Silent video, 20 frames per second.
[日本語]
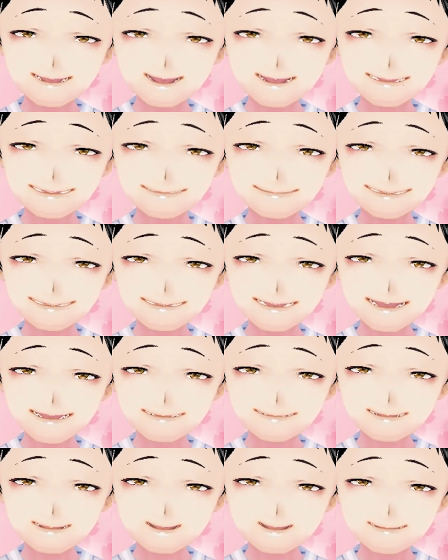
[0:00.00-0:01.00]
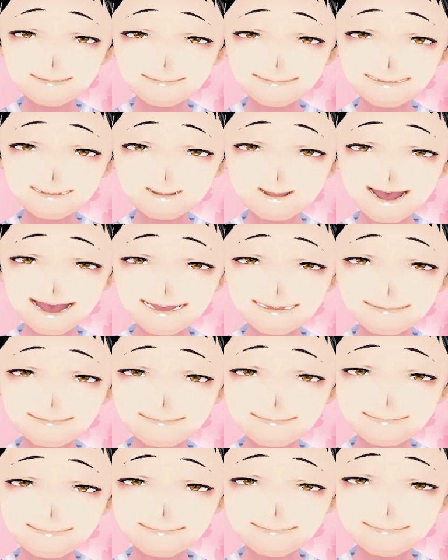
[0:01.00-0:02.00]
まず私、坂織の本命
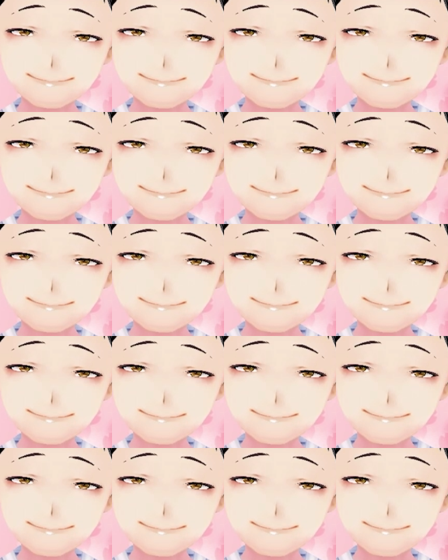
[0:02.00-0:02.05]
は、